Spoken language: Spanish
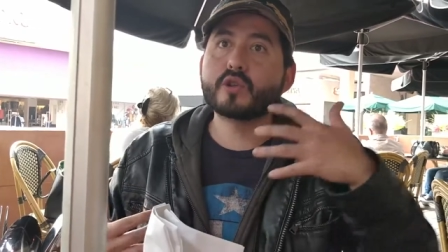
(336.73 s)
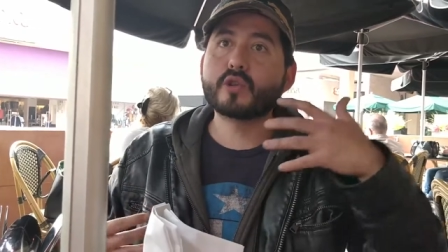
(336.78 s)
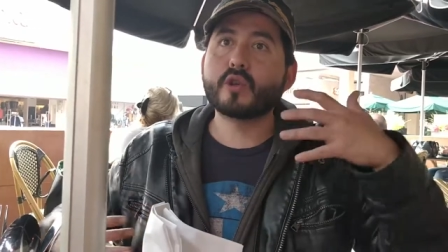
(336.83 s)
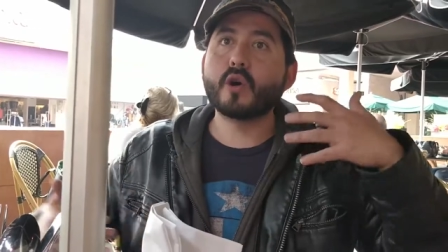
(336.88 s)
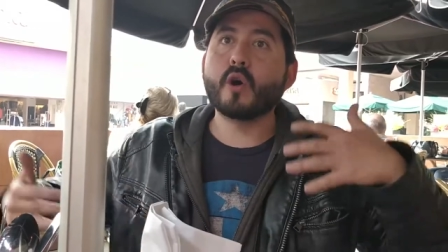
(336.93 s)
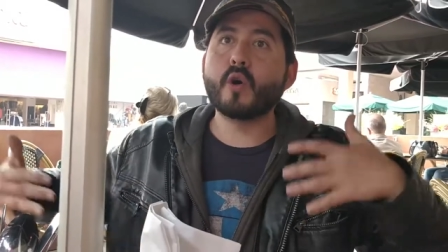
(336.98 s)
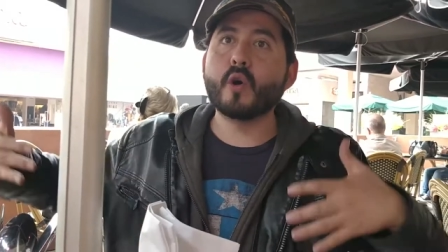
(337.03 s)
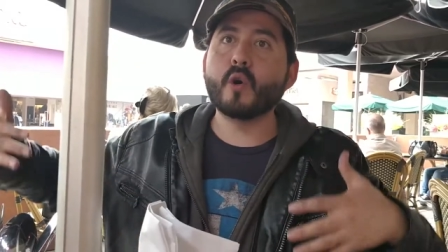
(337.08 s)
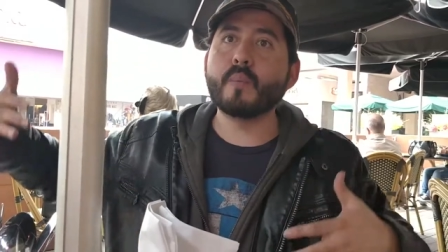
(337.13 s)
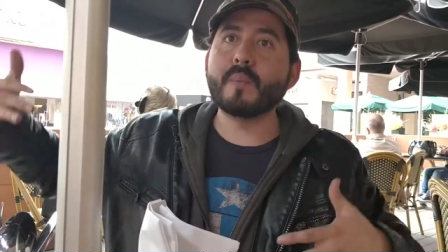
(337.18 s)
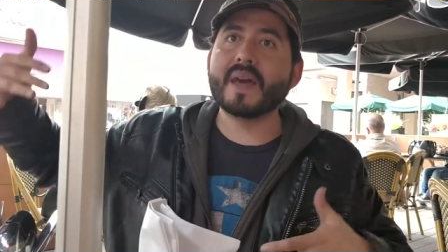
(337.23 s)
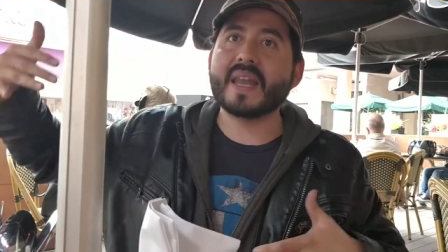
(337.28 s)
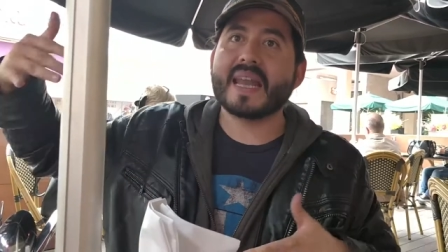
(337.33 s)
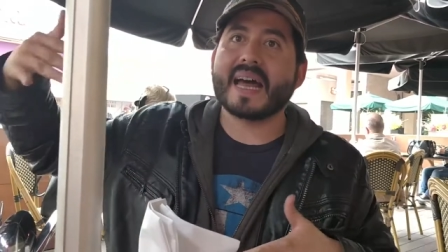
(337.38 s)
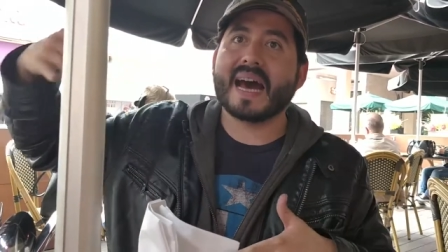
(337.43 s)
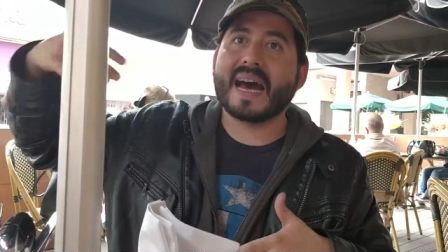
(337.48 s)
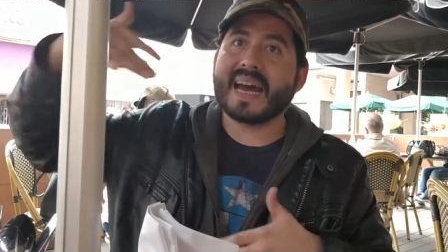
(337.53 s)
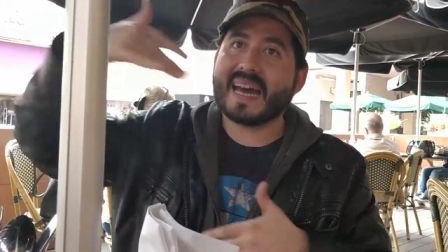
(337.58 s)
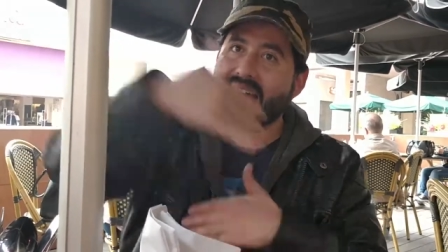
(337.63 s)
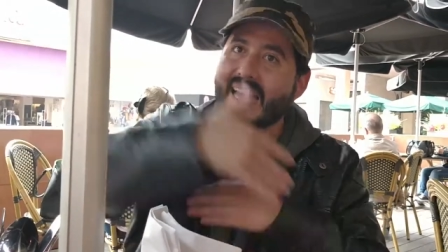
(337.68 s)

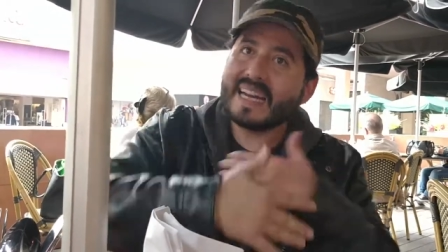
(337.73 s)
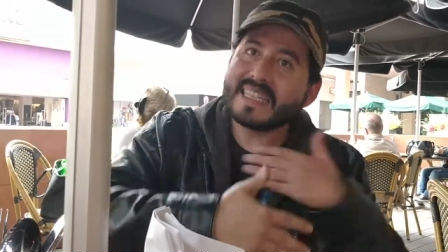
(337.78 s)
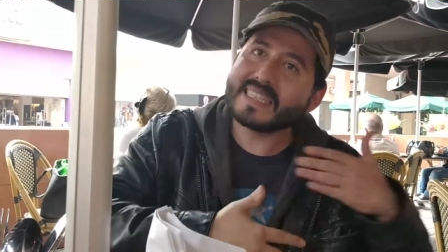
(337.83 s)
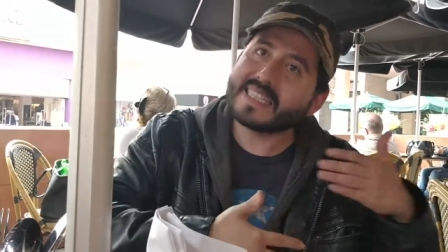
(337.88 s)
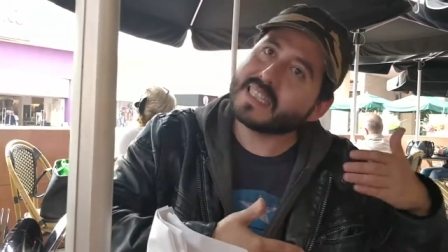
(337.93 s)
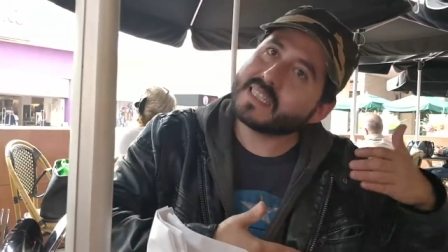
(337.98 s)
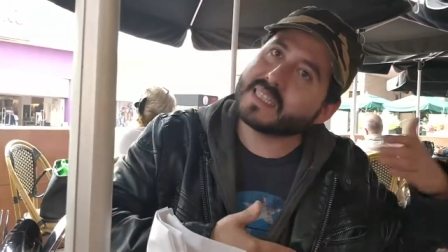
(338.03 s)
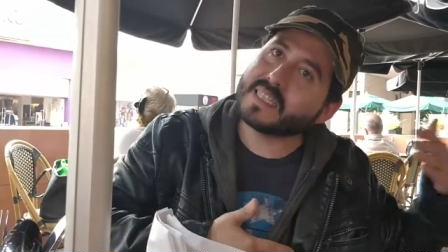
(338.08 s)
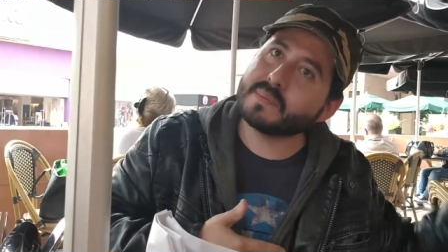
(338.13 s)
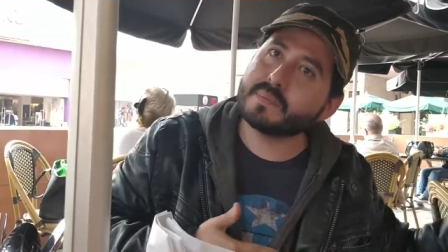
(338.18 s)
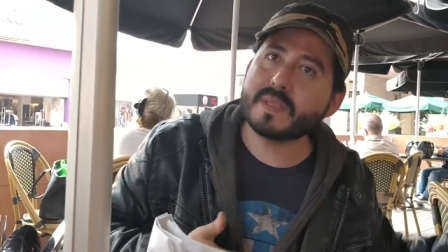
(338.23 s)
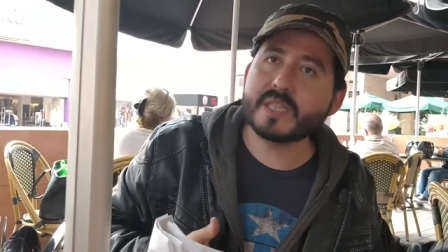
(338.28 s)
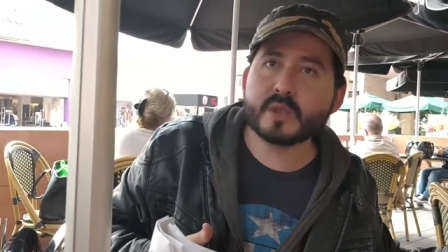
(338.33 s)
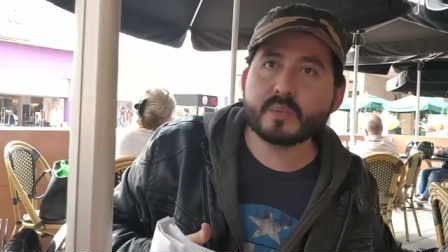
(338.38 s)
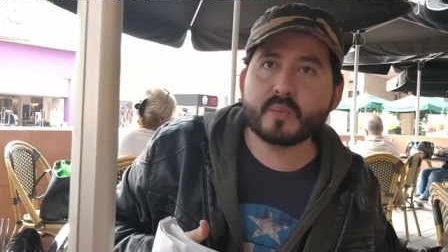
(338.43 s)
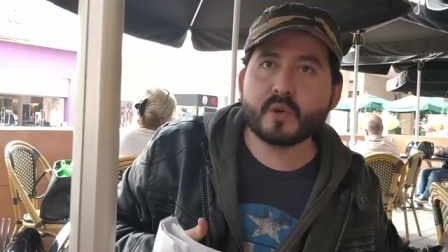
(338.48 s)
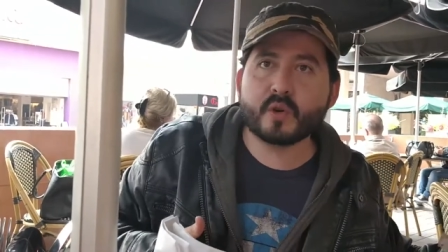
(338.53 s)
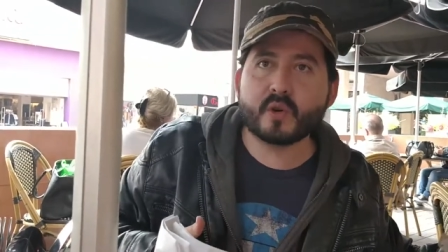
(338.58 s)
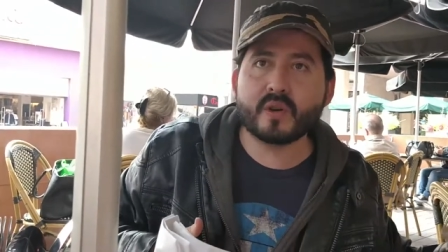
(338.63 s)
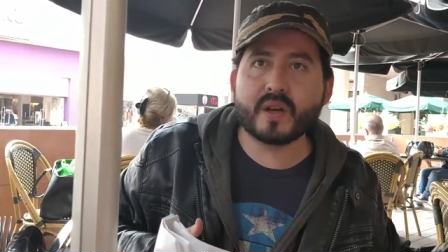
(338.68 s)
homenajearse a sí
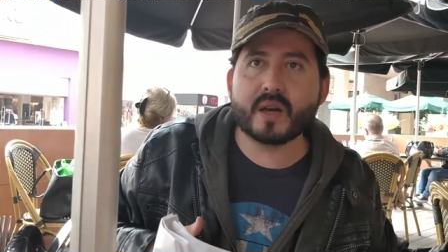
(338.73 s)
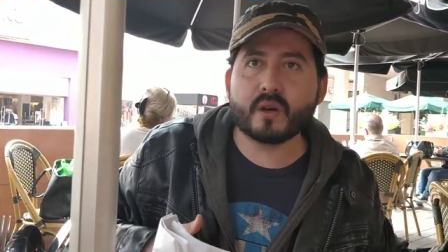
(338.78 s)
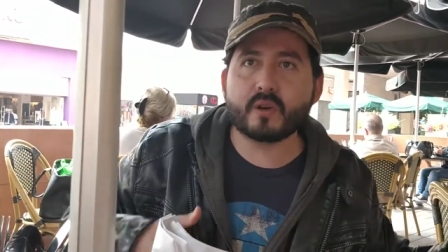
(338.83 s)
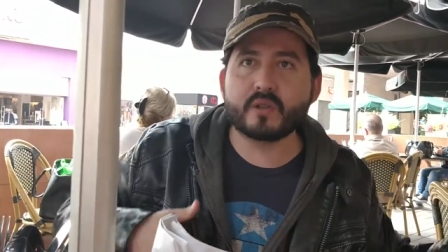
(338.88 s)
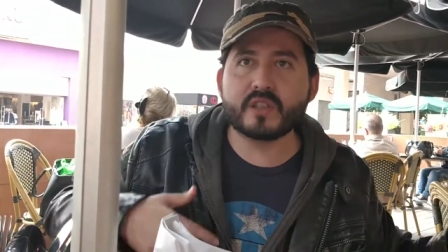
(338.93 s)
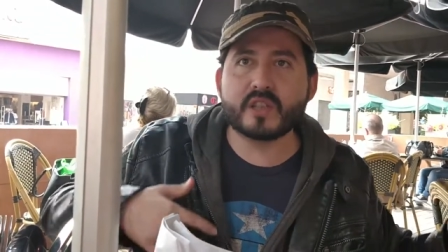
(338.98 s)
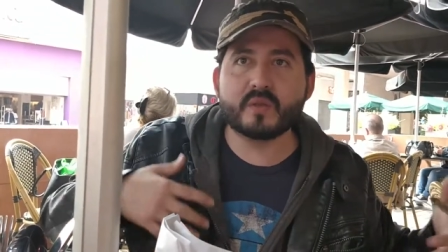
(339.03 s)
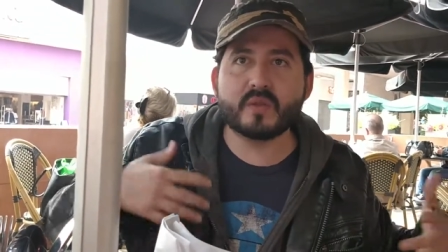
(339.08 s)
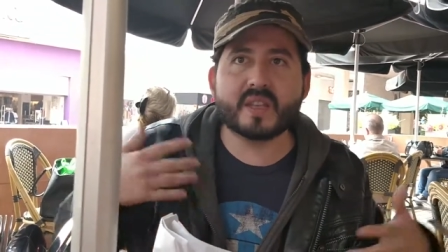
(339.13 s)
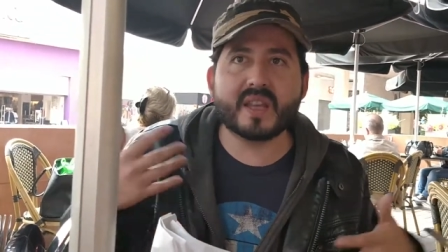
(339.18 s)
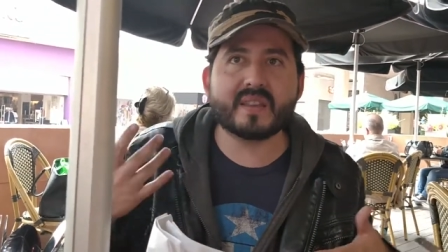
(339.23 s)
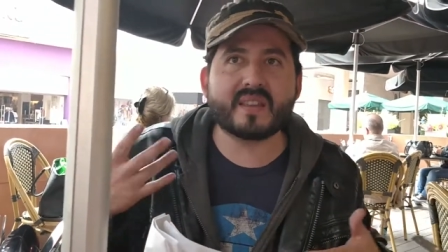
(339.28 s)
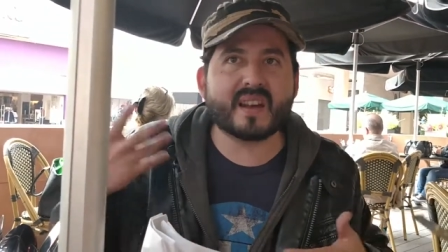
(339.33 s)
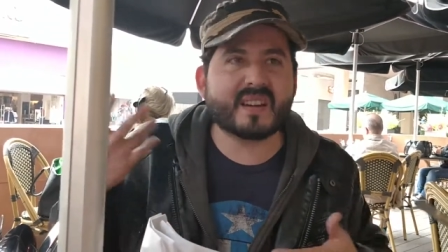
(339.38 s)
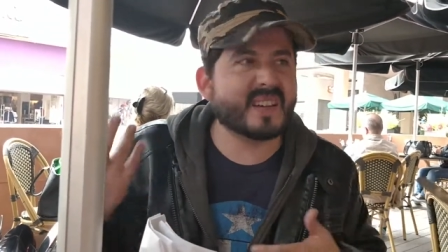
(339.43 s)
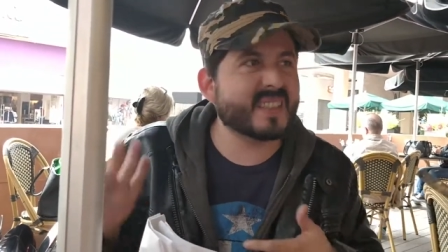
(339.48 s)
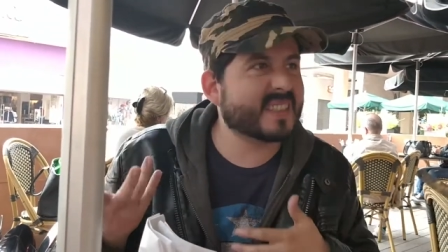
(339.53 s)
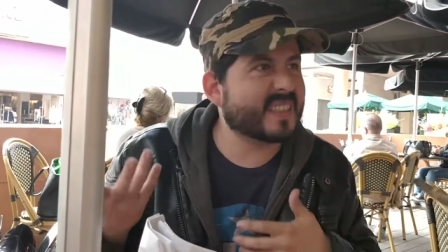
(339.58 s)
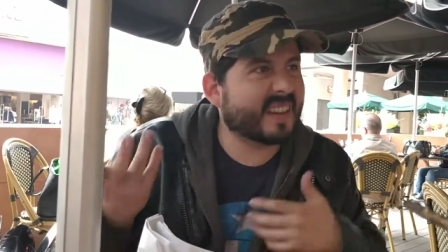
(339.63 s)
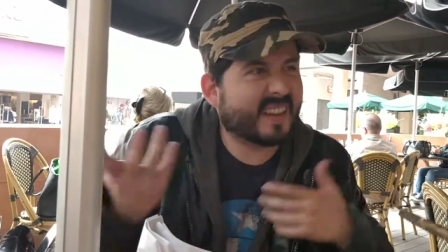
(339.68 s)
mismo con una continuidad que
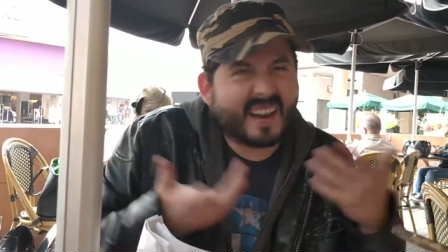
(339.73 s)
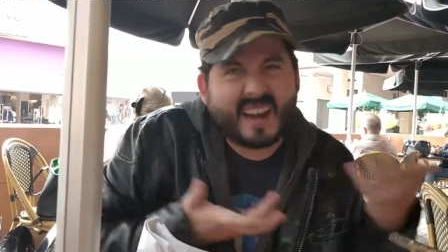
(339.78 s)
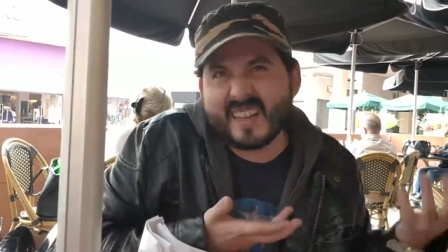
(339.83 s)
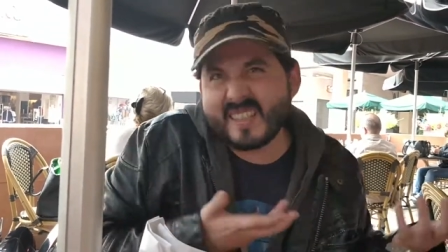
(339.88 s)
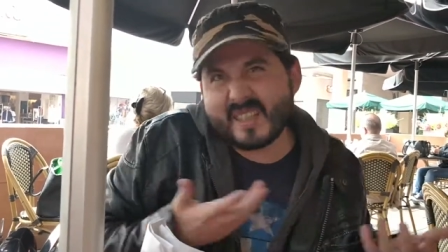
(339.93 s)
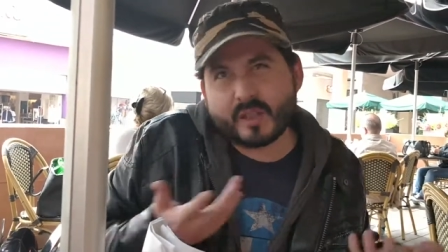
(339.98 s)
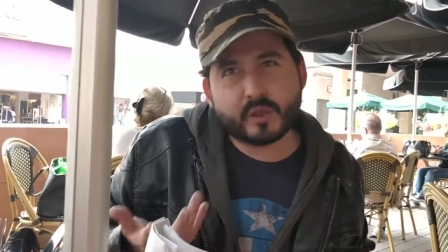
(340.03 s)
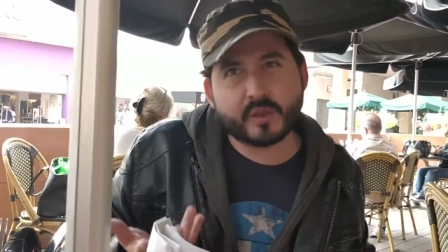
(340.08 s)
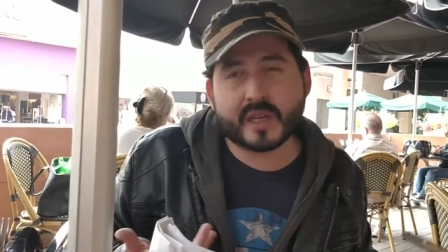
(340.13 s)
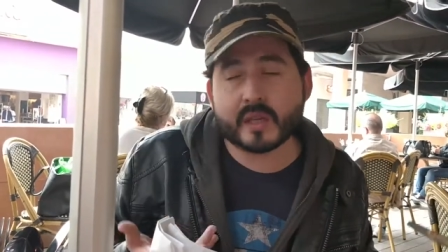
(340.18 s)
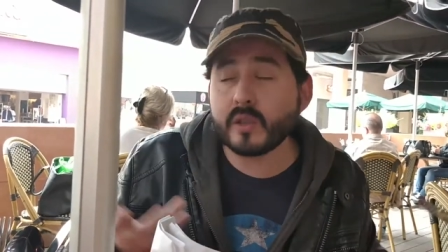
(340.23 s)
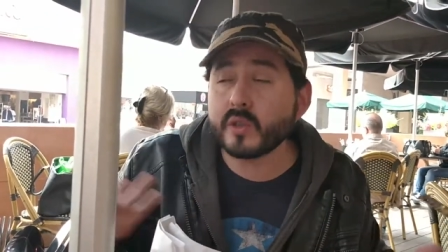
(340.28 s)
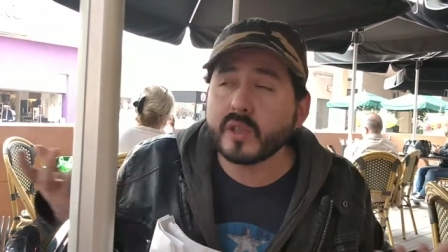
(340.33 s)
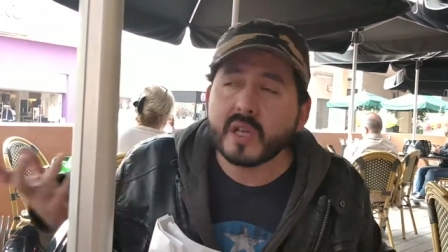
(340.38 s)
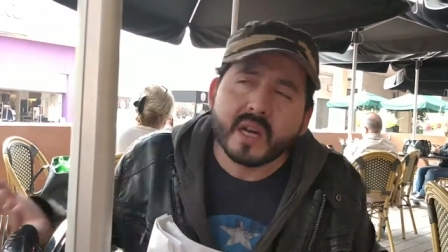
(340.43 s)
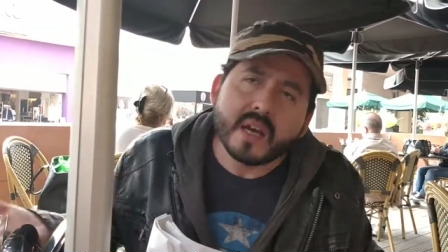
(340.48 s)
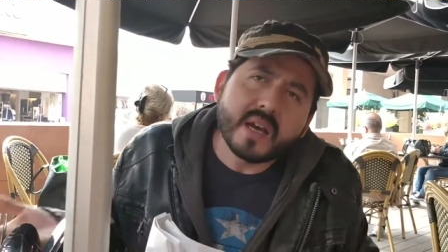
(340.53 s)
acaba de crearse dos años.